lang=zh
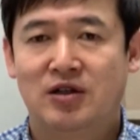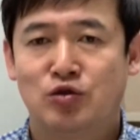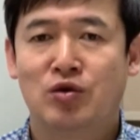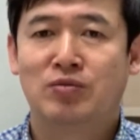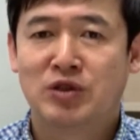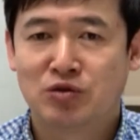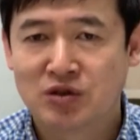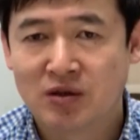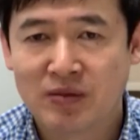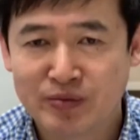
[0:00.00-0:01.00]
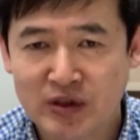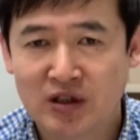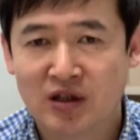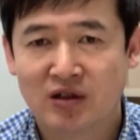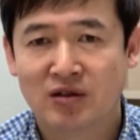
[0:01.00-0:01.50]
啊，祝我们弟兄姐妹们
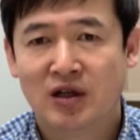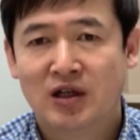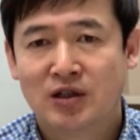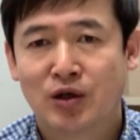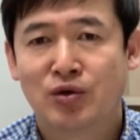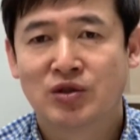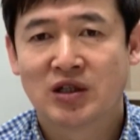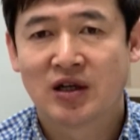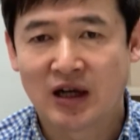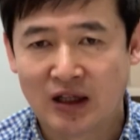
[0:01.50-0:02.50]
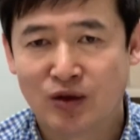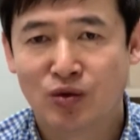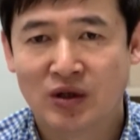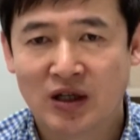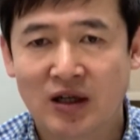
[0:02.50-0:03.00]
今天都有这样的感
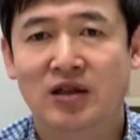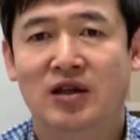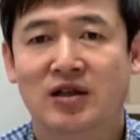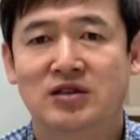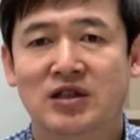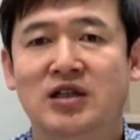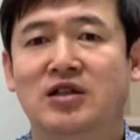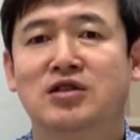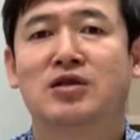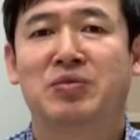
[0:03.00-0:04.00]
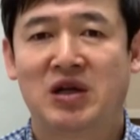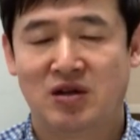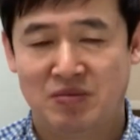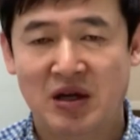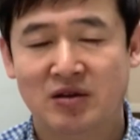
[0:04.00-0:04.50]
动和恩典在你的生命
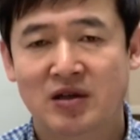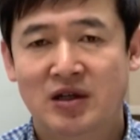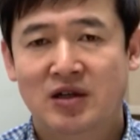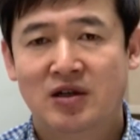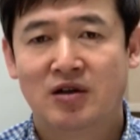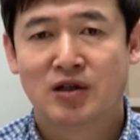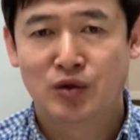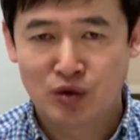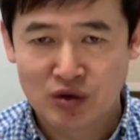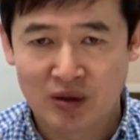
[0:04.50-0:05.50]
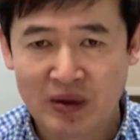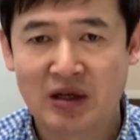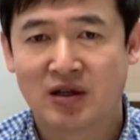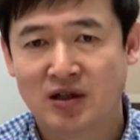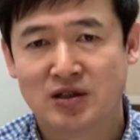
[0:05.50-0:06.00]
里面。啊，各位弟兄姐
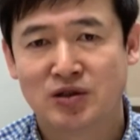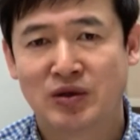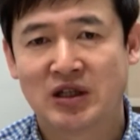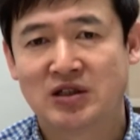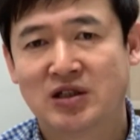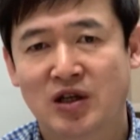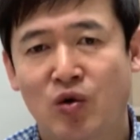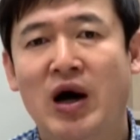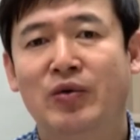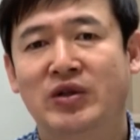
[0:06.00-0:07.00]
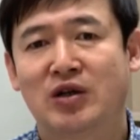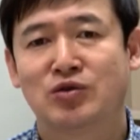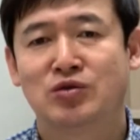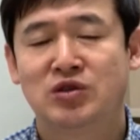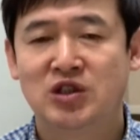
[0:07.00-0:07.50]
妹啊，希望大家在话语当
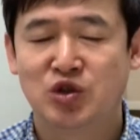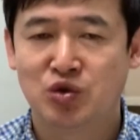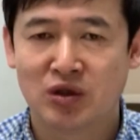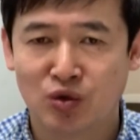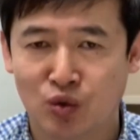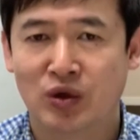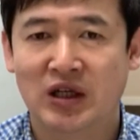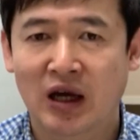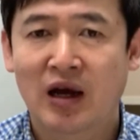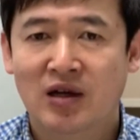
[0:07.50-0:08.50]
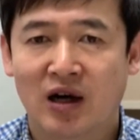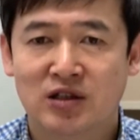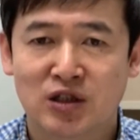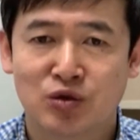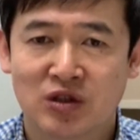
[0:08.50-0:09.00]
中继续的努力啊，
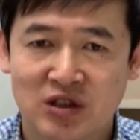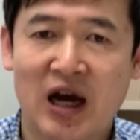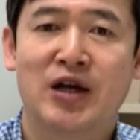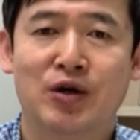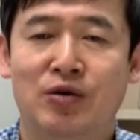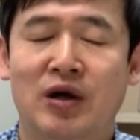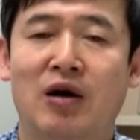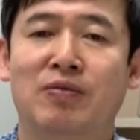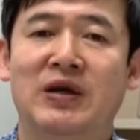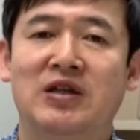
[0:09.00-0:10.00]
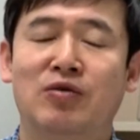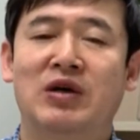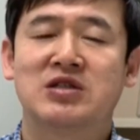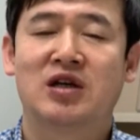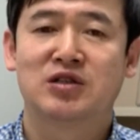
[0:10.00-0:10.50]
继续的加油，然后每天
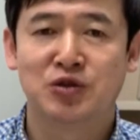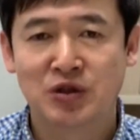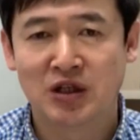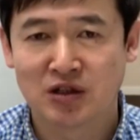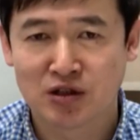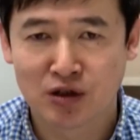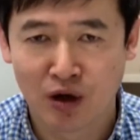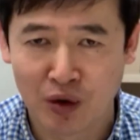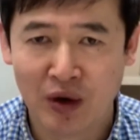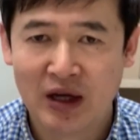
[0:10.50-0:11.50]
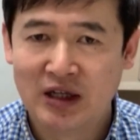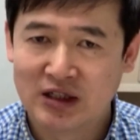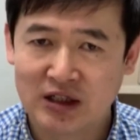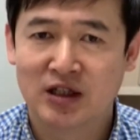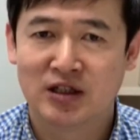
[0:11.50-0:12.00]
晚上九点的时候，
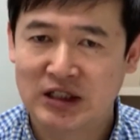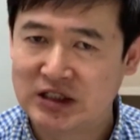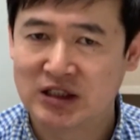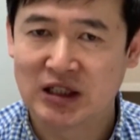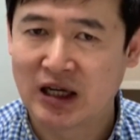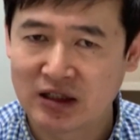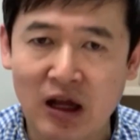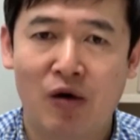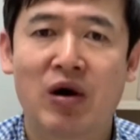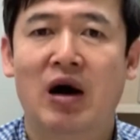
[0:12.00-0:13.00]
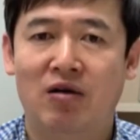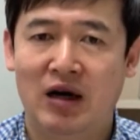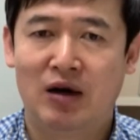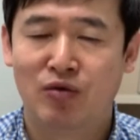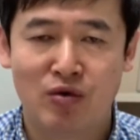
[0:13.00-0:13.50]
一定一起来祷告
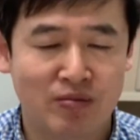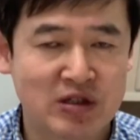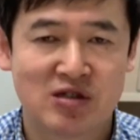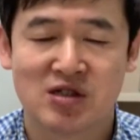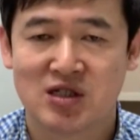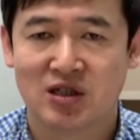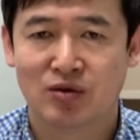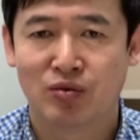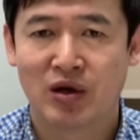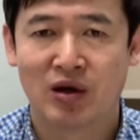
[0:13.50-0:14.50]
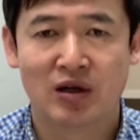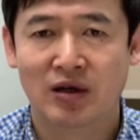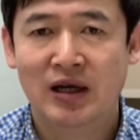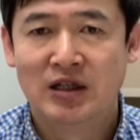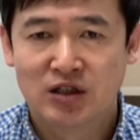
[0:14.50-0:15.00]
哈，为我们自己，为
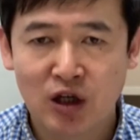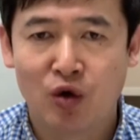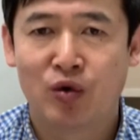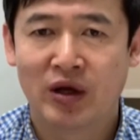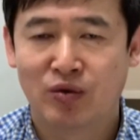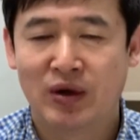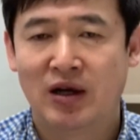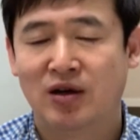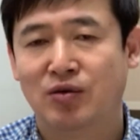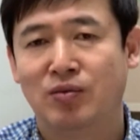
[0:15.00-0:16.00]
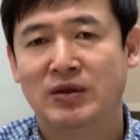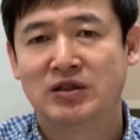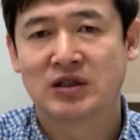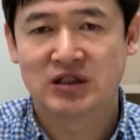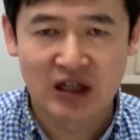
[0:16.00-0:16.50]
了教会，为了我
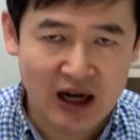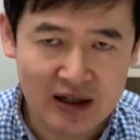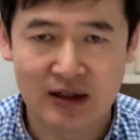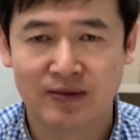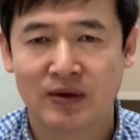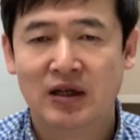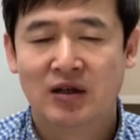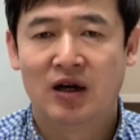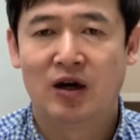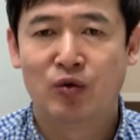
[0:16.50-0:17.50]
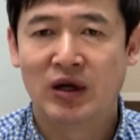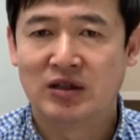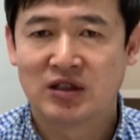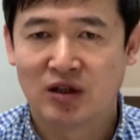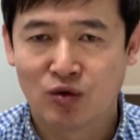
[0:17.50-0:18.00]
们的家人啊，为
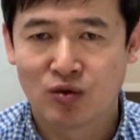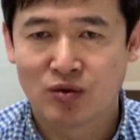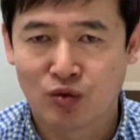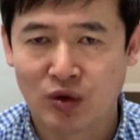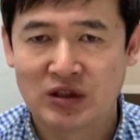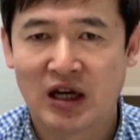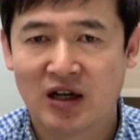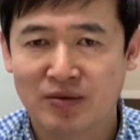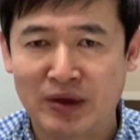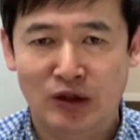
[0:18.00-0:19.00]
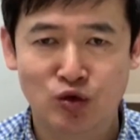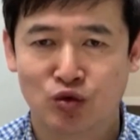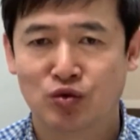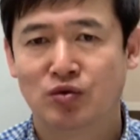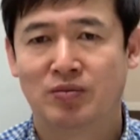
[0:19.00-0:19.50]
了这个国家和民
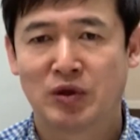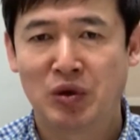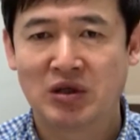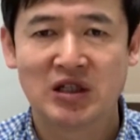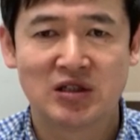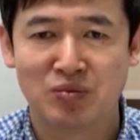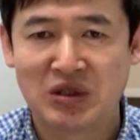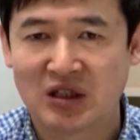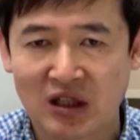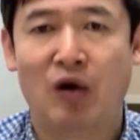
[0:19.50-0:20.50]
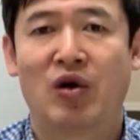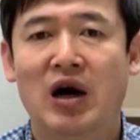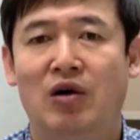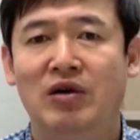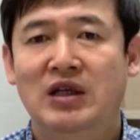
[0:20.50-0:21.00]
族，我们都要在神面前祷
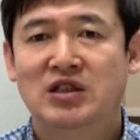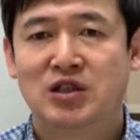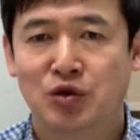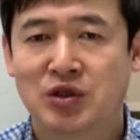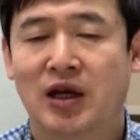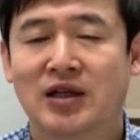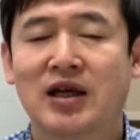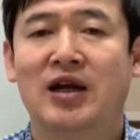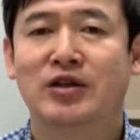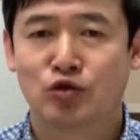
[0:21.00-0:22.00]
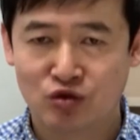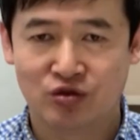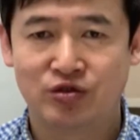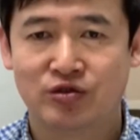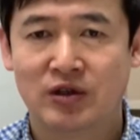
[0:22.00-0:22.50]
告，求神来带领祝
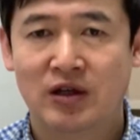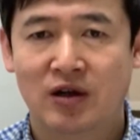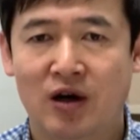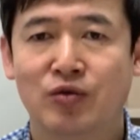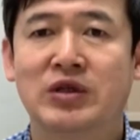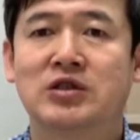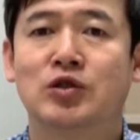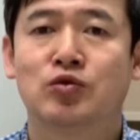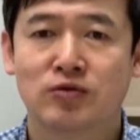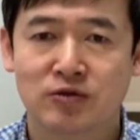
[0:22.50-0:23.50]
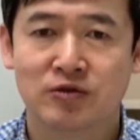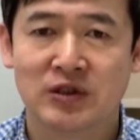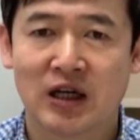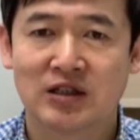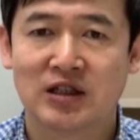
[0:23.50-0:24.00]
福。好，愿神祝福
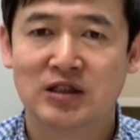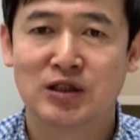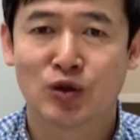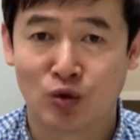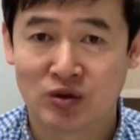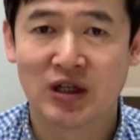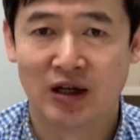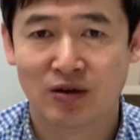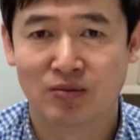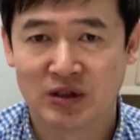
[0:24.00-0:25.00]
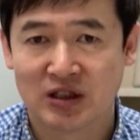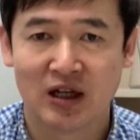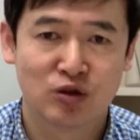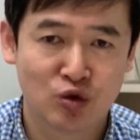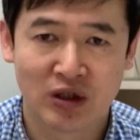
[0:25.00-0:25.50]
与大家一起同在，我们一起
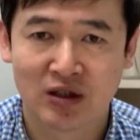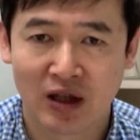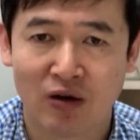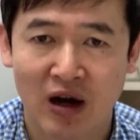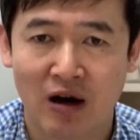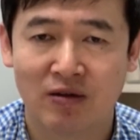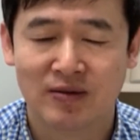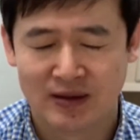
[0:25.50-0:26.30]
来做一个祷告。